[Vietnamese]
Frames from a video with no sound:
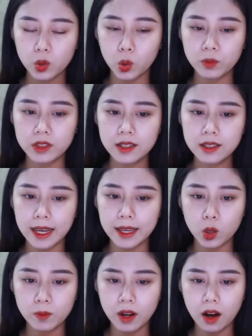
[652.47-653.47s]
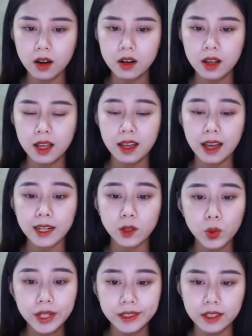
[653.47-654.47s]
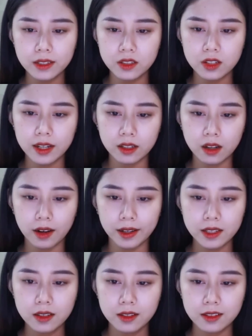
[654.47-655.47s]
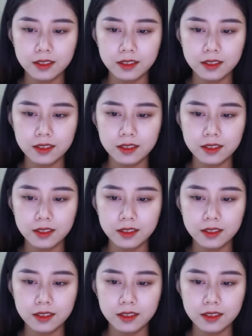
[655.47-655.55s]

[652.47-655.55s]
Cũng chính ngày hôm đó, anh quyết định rời khỏi,